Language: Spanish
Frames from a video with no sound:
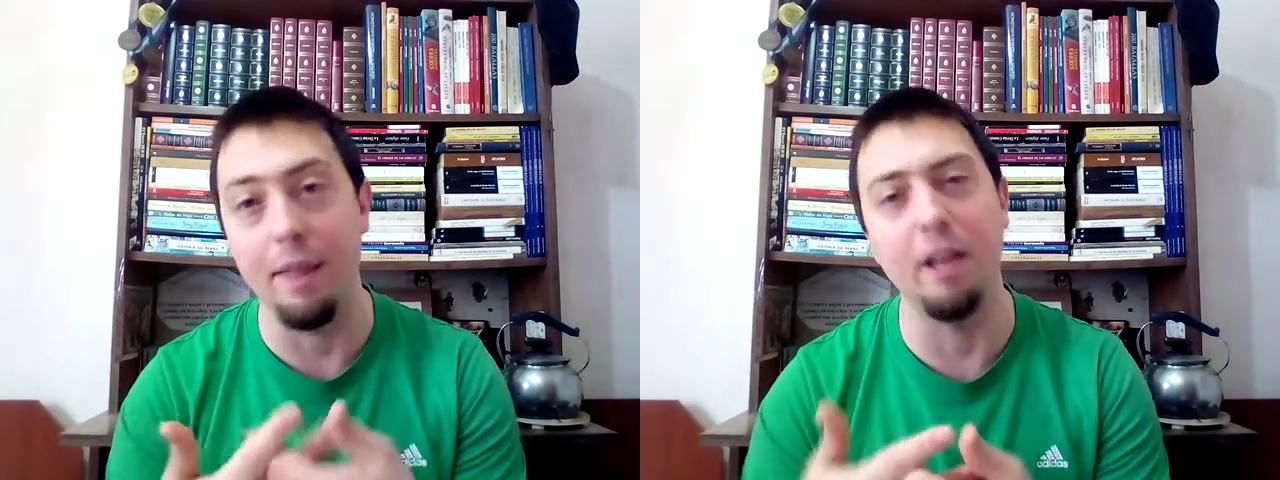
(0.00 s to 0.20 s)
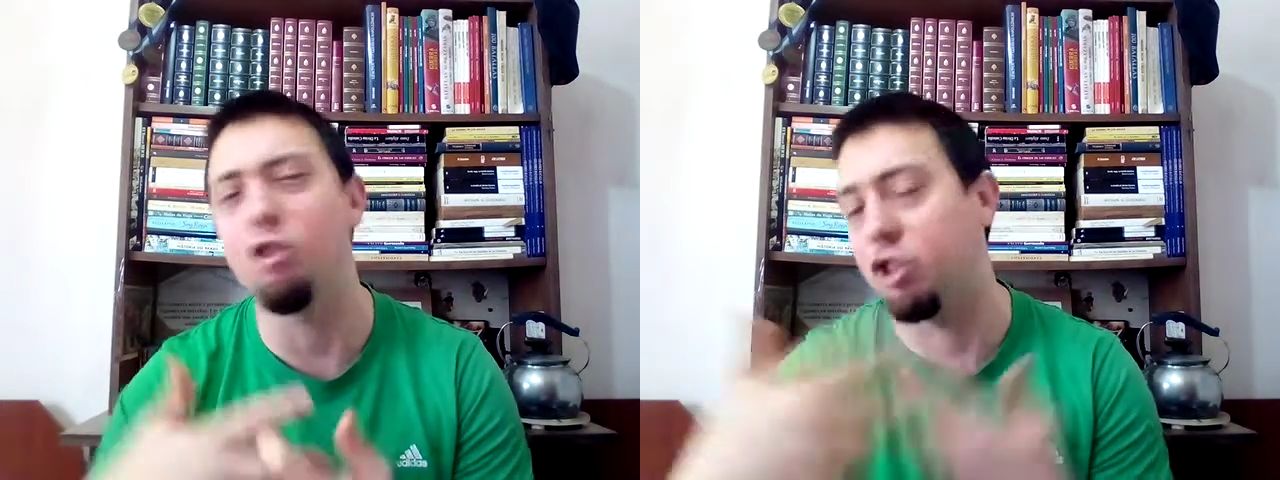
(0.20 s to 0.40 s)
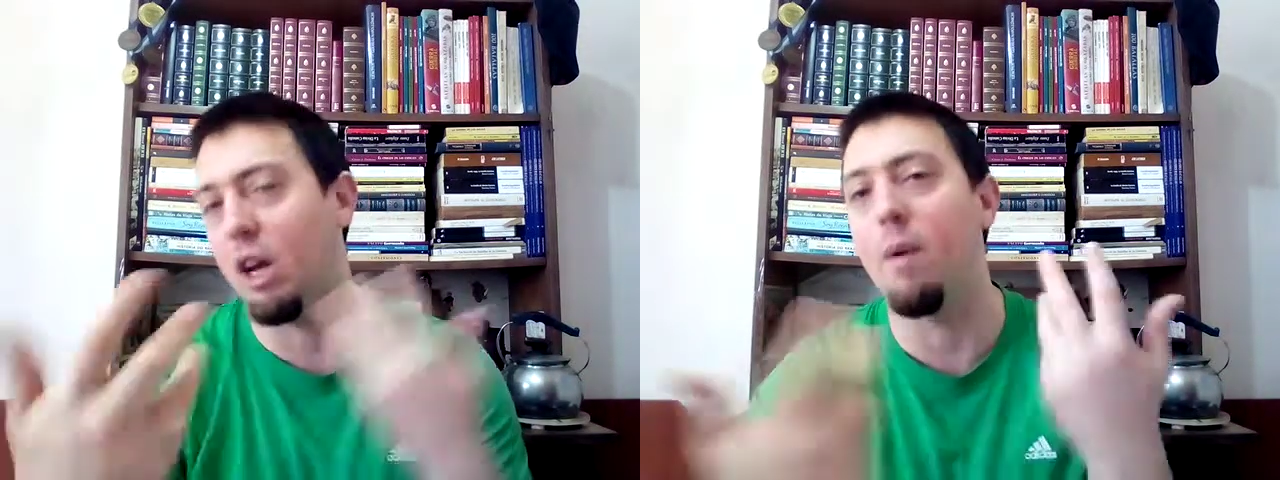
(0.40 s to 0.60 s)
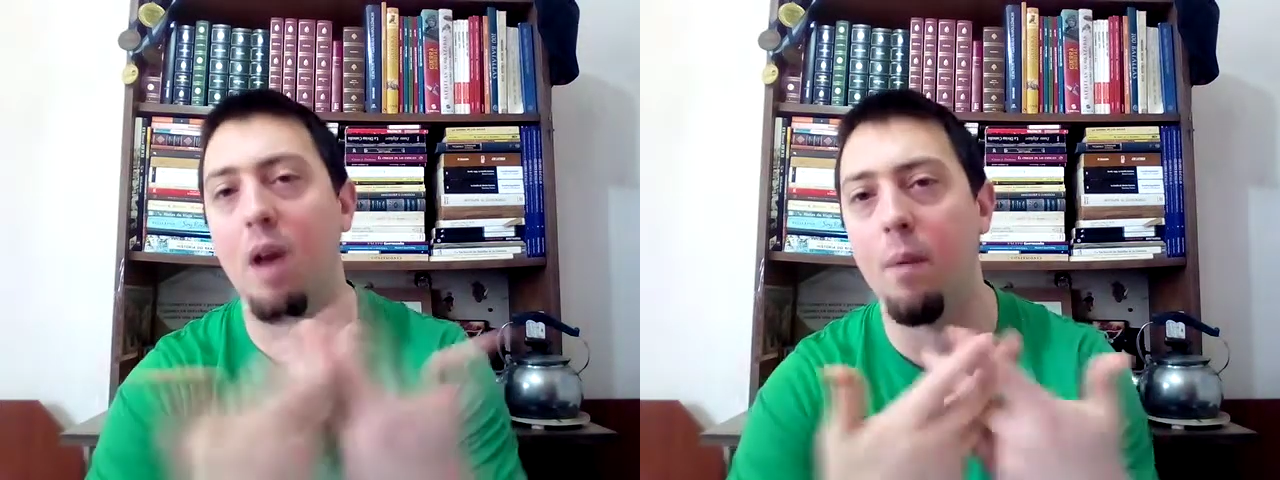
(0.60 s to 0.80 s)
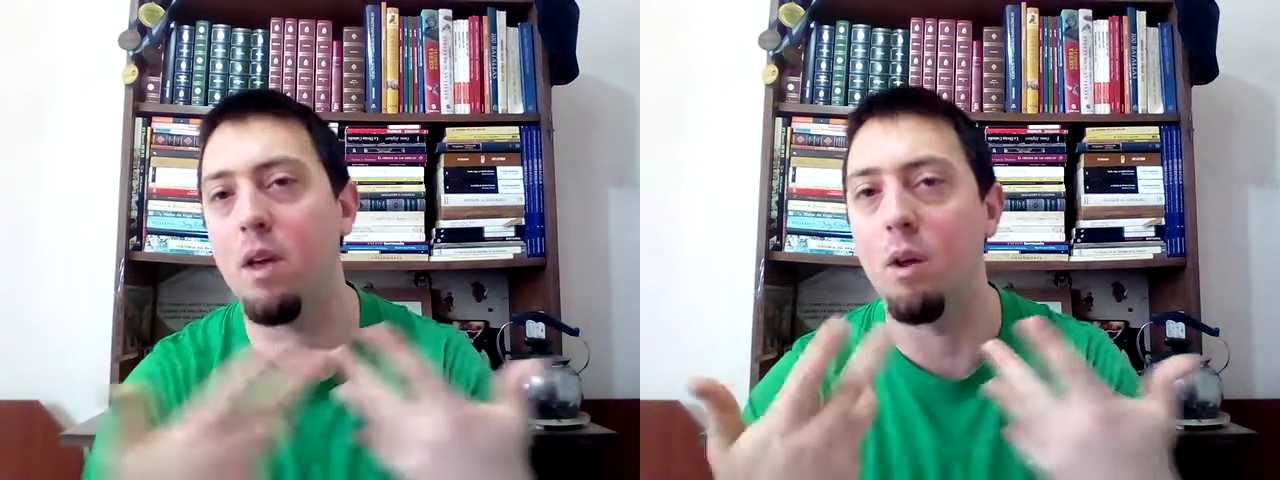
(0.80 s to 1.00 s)
de hecho ya
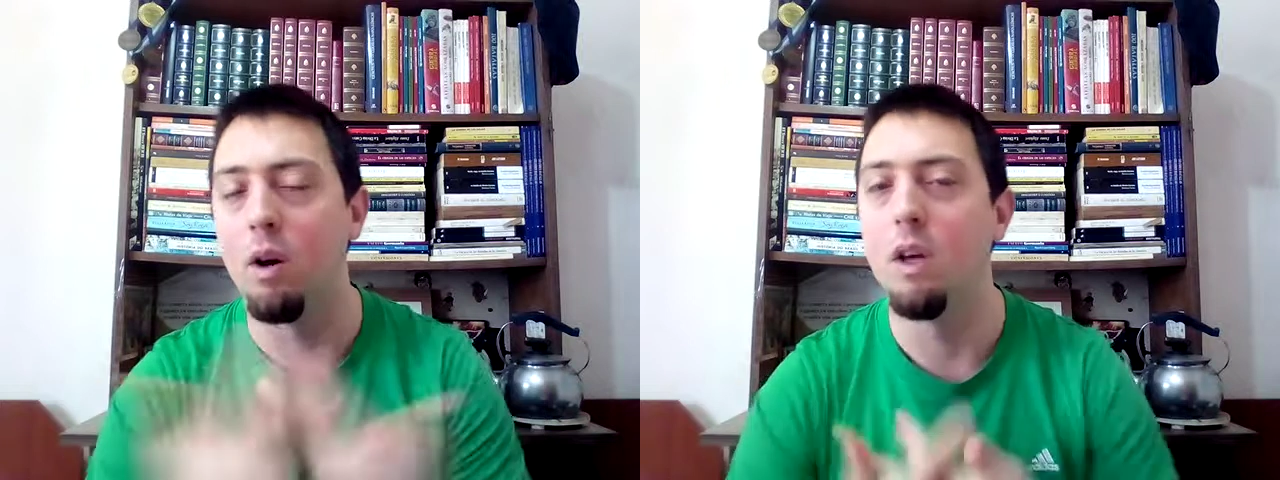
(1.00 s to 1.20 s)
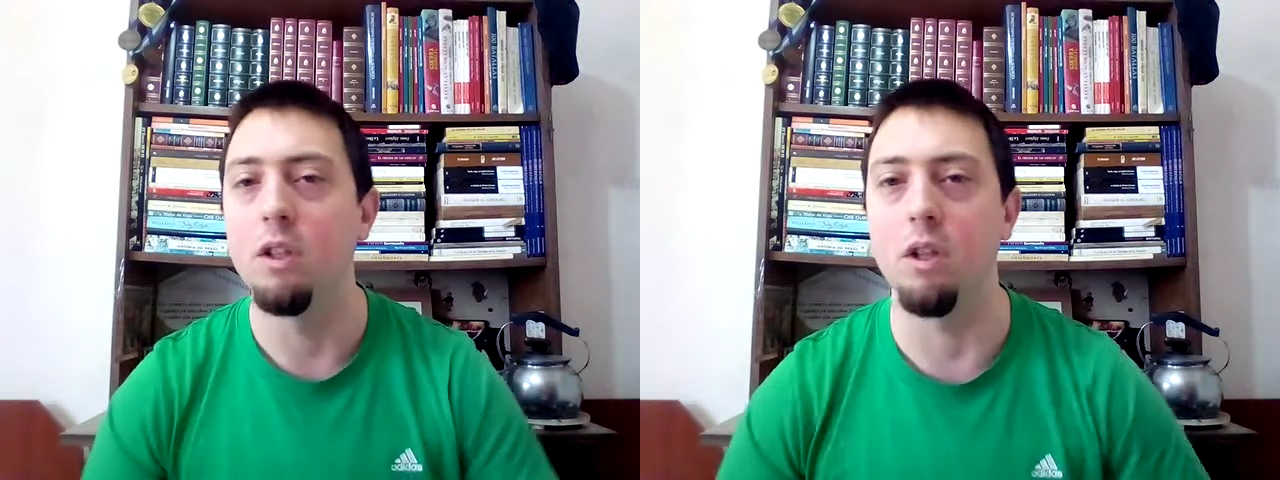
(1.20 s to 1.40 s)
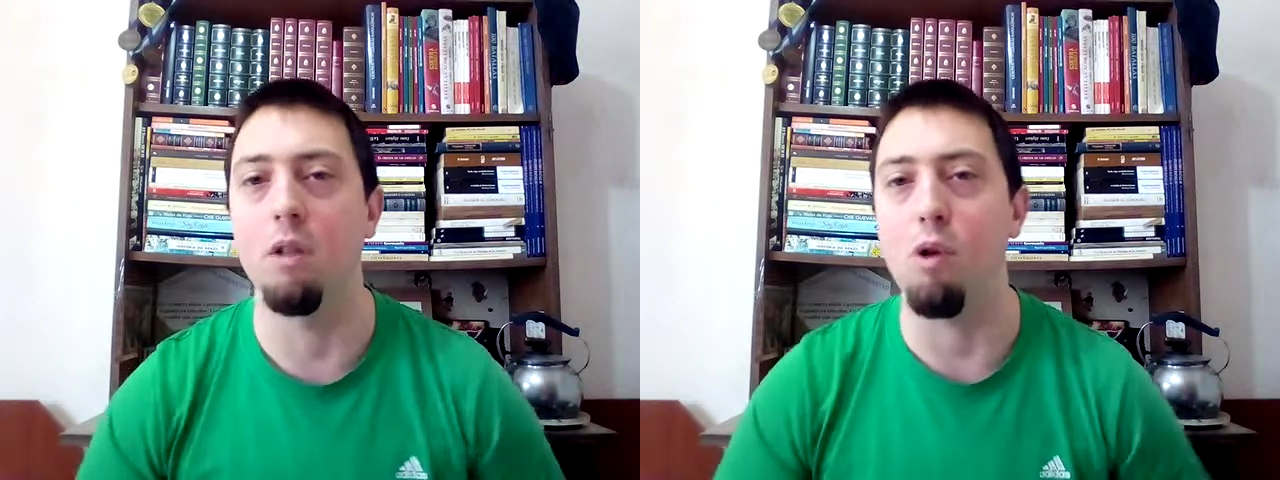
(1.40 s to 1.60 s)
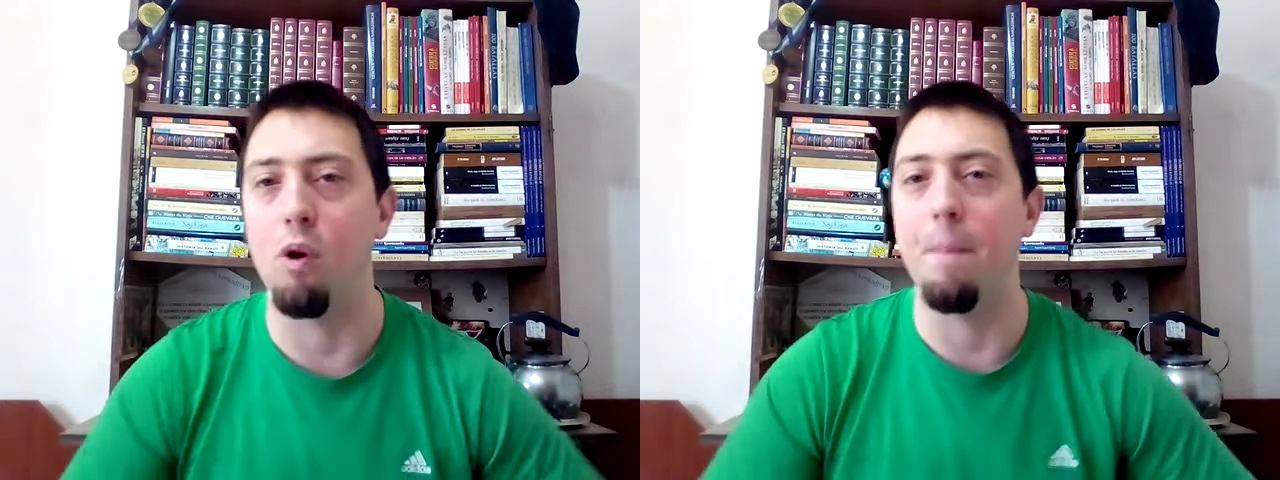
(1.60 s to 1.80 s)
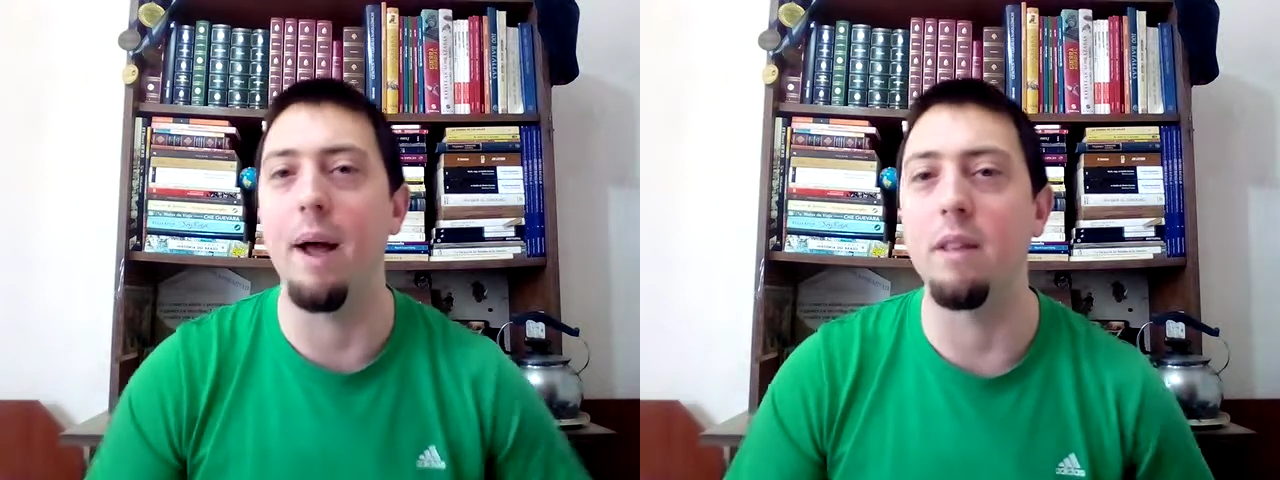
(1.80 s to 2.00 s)
había habido ciertos
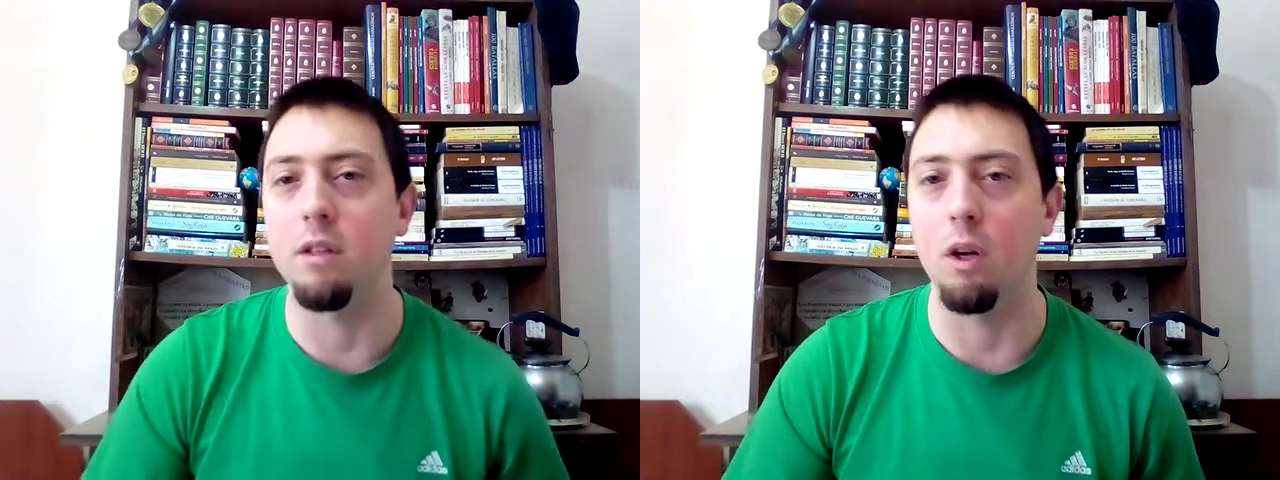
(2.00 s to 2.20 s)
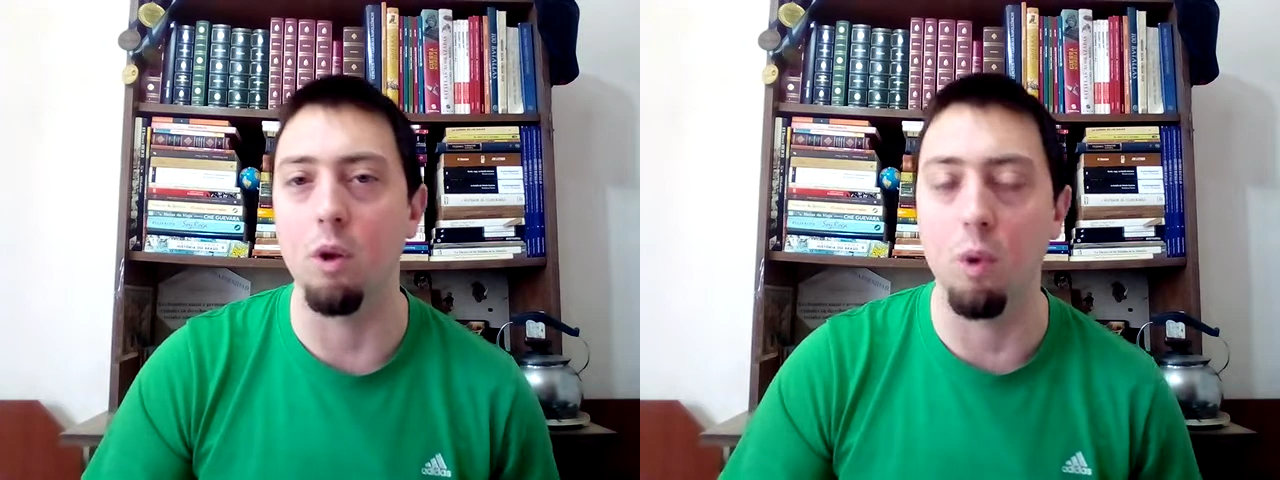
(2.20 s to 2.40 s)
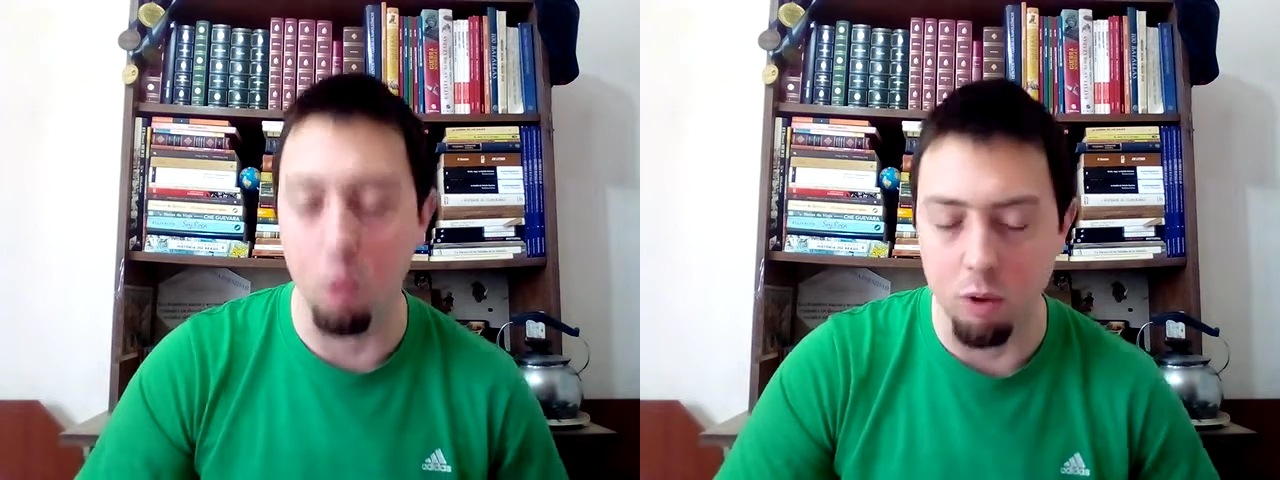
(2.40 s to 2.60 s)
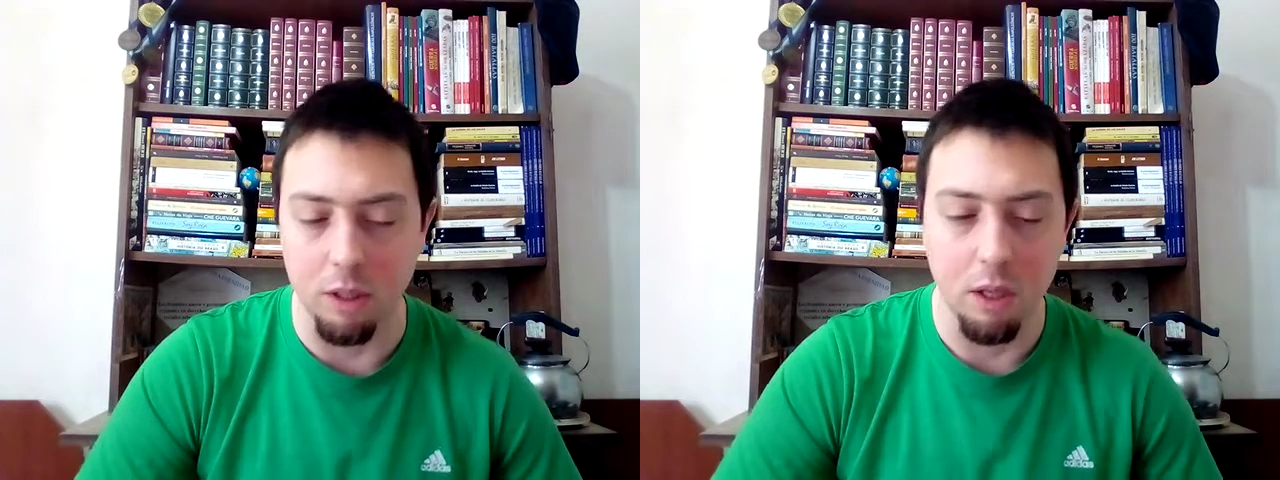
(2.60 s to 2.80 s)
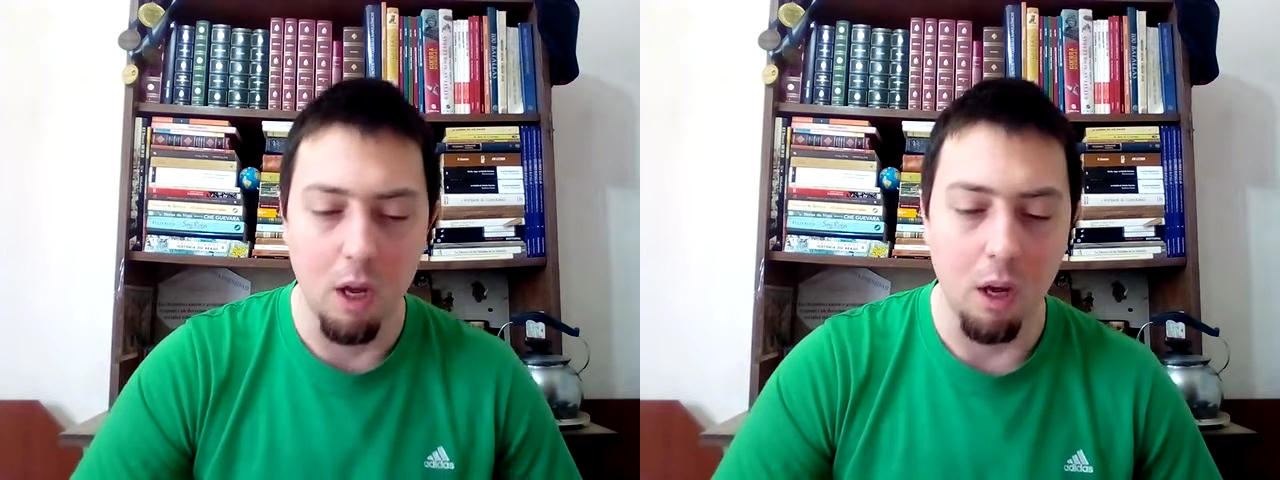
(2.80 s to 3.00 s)
combates, ciertos
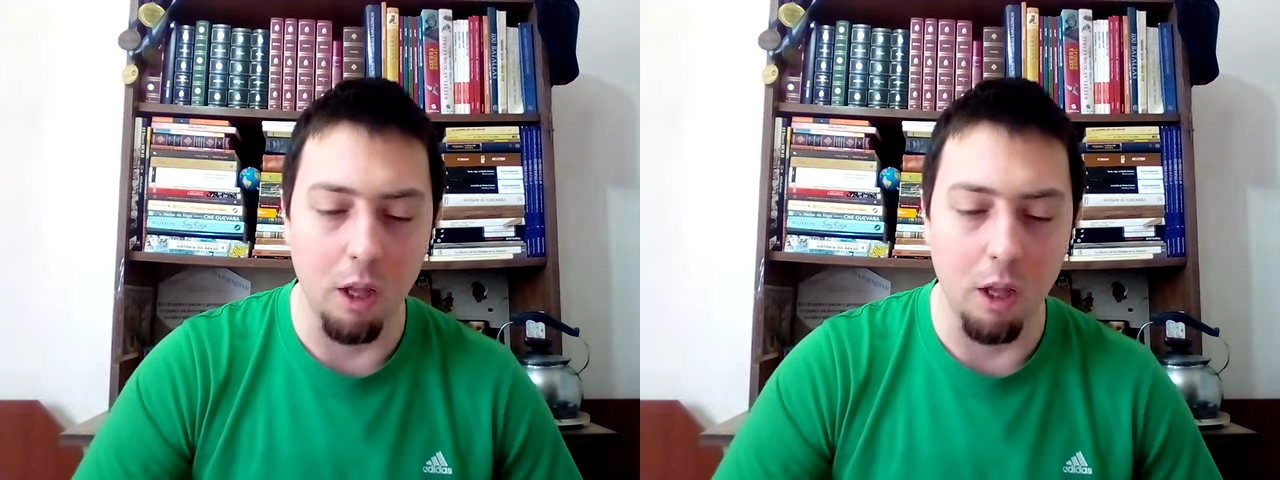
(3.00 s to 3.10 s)
cruces,